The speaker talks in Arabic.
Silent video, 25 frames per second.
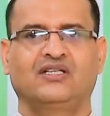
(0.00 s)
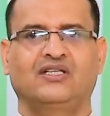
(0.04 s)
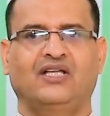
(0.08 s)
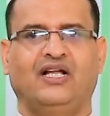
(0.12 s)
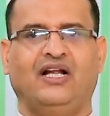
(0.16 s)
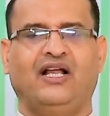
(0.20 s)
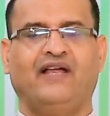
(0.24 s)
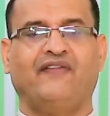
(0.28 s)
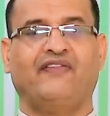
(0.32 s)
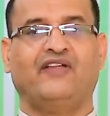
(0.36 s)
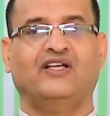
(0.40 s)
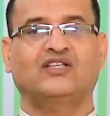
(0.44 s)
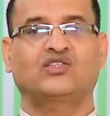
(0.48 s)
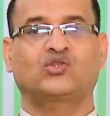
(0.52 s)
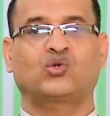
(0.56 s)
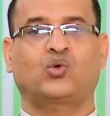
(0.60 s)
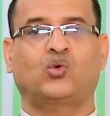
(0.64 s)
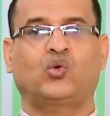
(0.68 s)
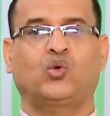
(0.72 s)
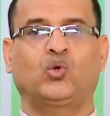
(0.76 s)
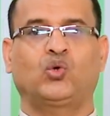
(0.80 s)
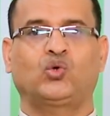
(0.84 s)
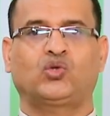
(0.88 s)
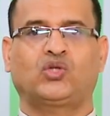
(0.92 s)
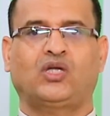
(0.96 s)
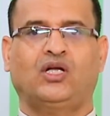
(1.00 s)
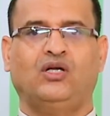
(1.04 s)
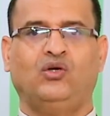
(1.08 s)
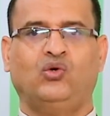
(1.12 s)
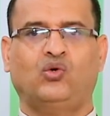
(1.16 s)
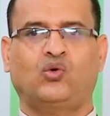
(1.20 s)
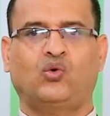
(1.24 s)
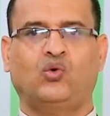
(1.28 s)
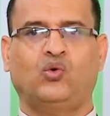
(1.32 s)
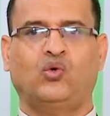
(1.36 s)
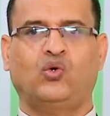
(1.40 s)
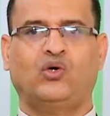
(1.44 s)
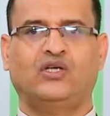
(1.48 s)
ثلاثة سقوط
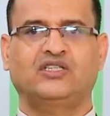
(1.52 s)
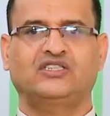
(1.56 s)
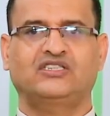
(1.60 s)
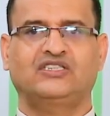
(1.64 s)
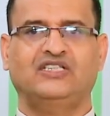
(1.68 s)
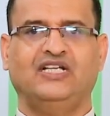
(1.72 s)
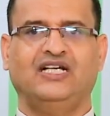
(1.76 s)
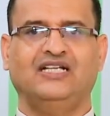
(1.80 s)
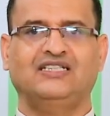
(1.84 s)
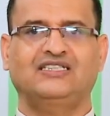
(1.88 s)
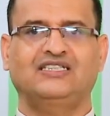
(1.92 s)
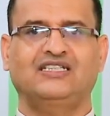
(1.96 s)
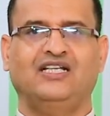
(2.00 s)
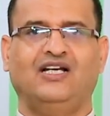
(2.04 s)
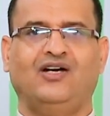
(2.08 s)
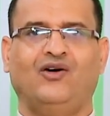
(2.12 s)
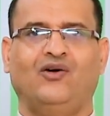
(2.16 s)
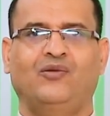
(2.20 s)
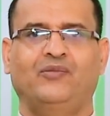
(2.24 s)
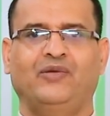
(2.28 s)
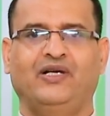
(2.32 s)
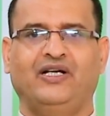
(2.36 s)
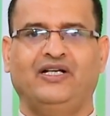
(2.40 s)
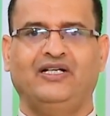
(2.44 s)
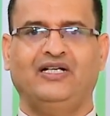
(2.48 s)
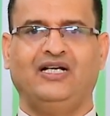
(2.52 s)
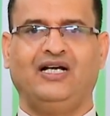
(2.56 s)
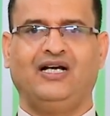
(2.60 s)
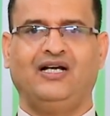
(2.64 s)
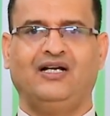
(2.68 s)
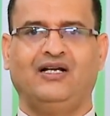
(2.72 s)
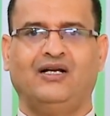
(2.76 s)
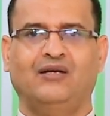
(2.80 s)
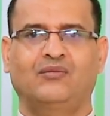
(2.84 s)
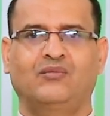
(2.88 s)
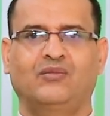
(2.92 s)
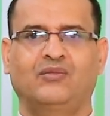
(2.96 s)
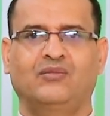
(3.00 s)
الحقوق السياسية والمهنية
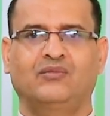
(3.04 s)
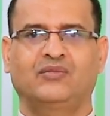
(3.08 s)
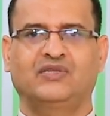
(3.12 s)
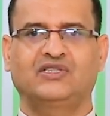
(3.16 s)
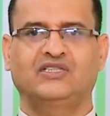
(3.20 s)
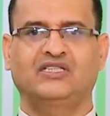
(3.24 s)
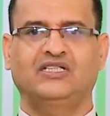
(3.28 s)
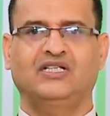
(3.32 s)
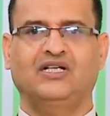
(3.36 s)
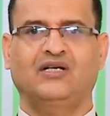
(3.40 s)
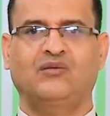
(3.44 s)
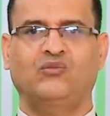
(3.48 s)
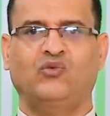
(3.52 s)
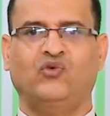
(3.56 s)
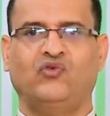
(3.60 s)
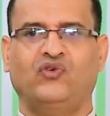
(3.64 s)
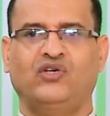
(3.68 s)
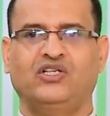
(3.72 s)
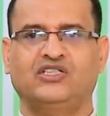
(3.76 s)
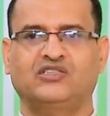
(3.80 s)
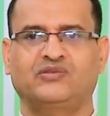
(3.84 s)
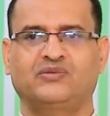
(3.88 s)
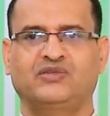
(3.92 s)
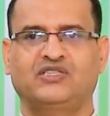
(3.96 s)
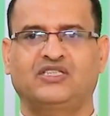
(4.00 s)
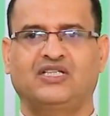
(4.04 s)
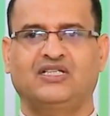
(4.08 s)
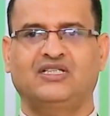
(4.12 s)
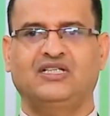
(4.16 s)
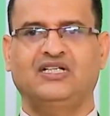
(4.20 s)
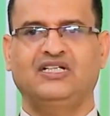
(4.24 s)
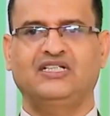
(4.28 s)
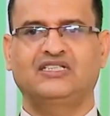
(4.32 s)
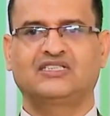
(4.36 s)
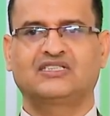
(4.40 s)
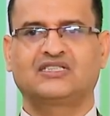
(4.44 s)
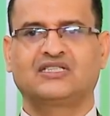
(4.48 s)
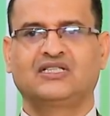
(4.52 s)
عن المدين المفلس
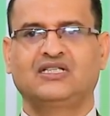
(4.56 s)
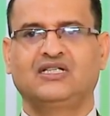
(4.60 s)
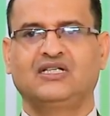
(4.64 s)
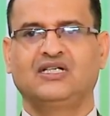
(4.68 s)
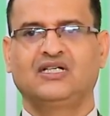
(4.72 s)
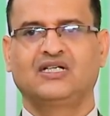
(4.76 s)
بالتدليس